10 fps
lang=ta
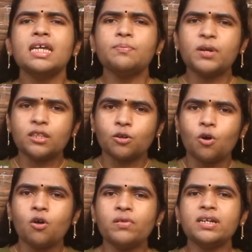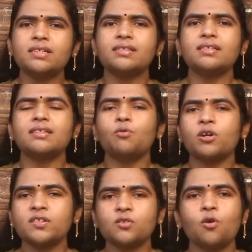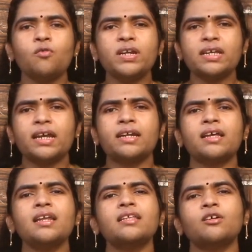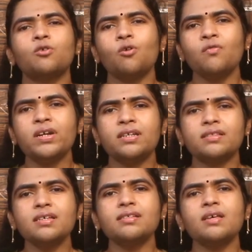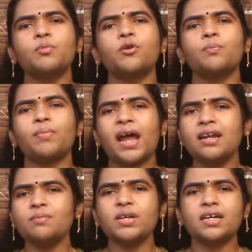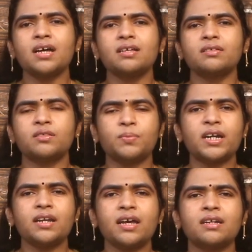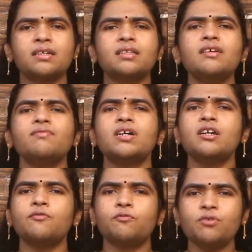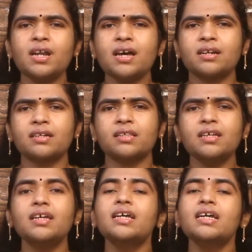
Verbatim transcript: இப்போ இந்த கோவிட் டிசீஸ் நீ வாட் இஸ் கோவிட் கேட்டால அந்த கோவிட் டிசீஸ் இப்போ ஒரு பேண்டமிக்காக ஸ்ப்ரெட் ஆகிருக்குது வேர்ல்டு ஃபுல்லாக இருக்குது